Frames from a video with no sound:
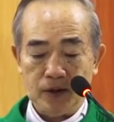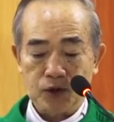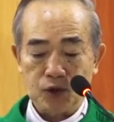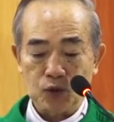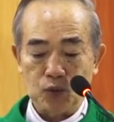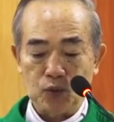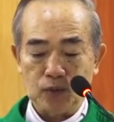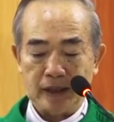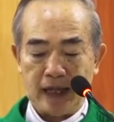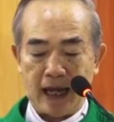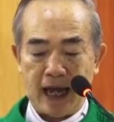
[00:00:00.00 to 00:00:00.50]

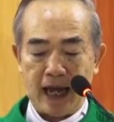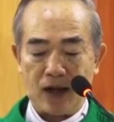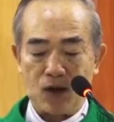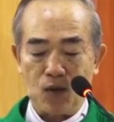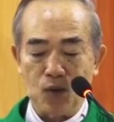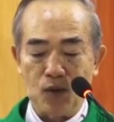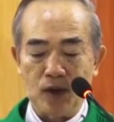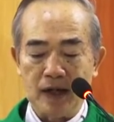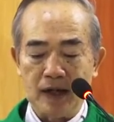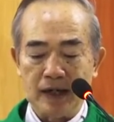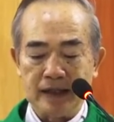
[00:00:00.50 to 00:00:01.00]
chúng ta
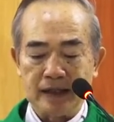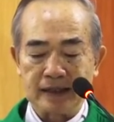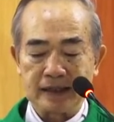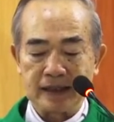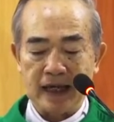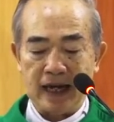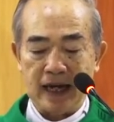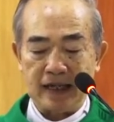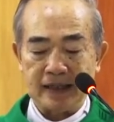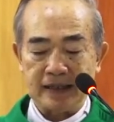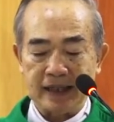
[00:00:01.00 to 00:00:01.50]
cũng đừng
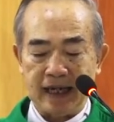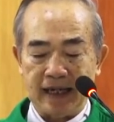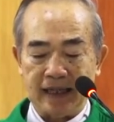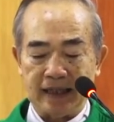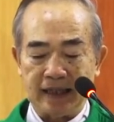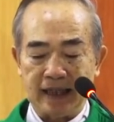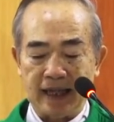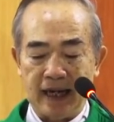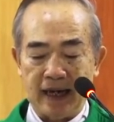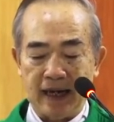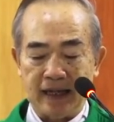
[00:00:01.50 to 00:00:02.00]
sợ
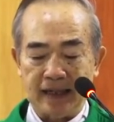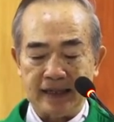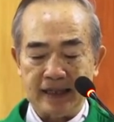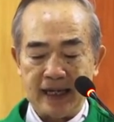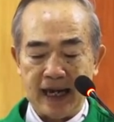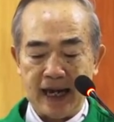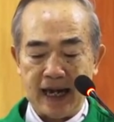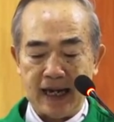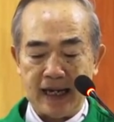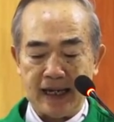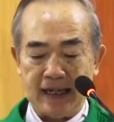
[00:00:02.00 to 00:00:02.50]
dành thời
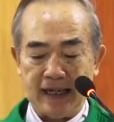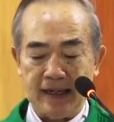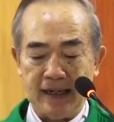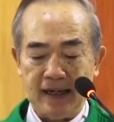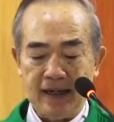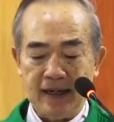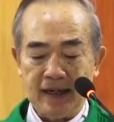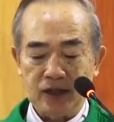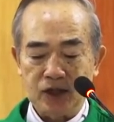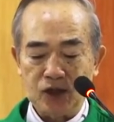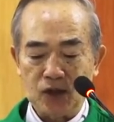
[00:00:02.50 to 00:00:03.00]
gian
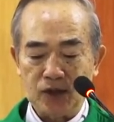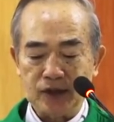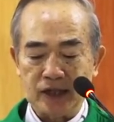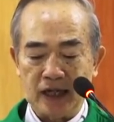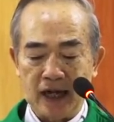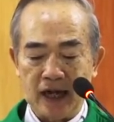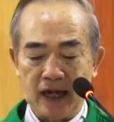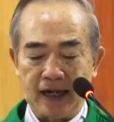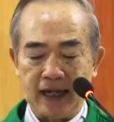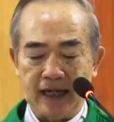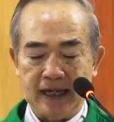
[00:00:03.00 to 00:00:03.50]
cho
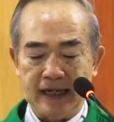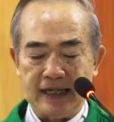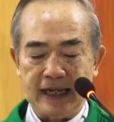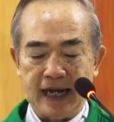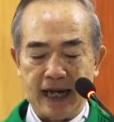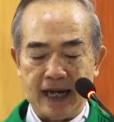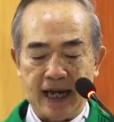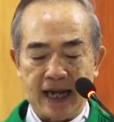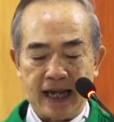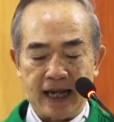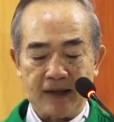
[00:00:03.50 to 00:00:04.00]
giờ kinh
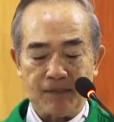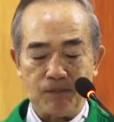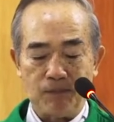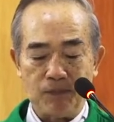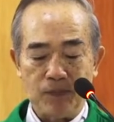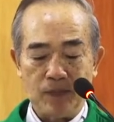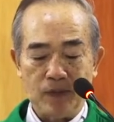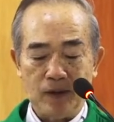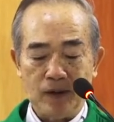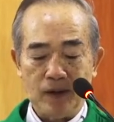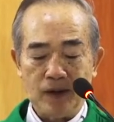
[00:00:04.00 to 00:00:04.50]
gia đình
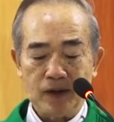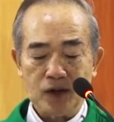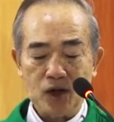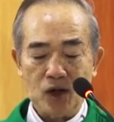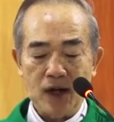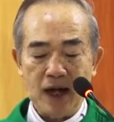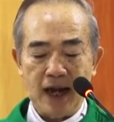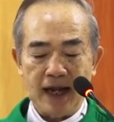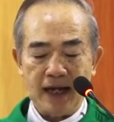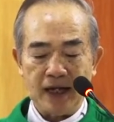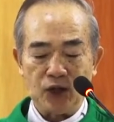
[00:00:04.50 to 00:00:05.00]

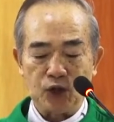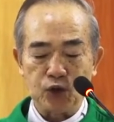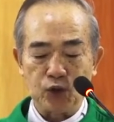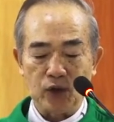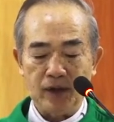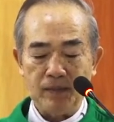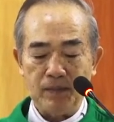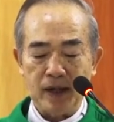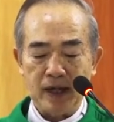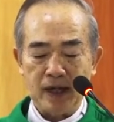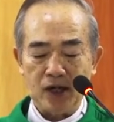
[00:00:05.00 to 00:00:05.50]
cho lần
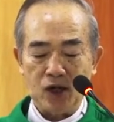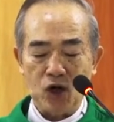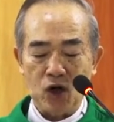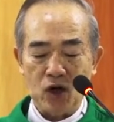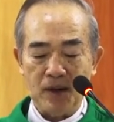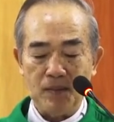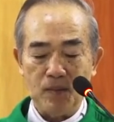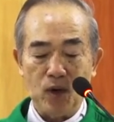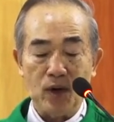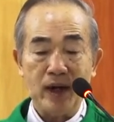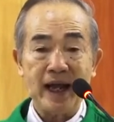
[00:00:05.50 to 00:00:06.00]
chuỗi mân
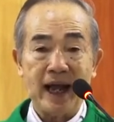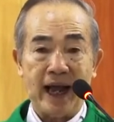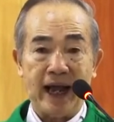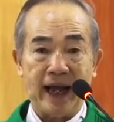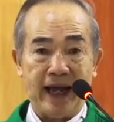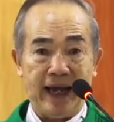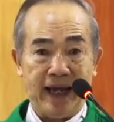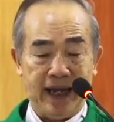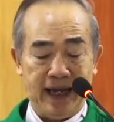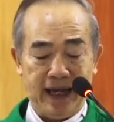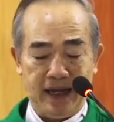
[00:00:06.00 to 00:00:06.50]
côi mỗi
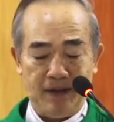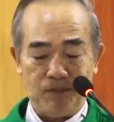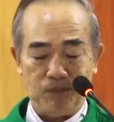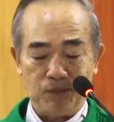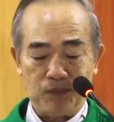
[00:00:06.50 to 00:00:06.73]
ngày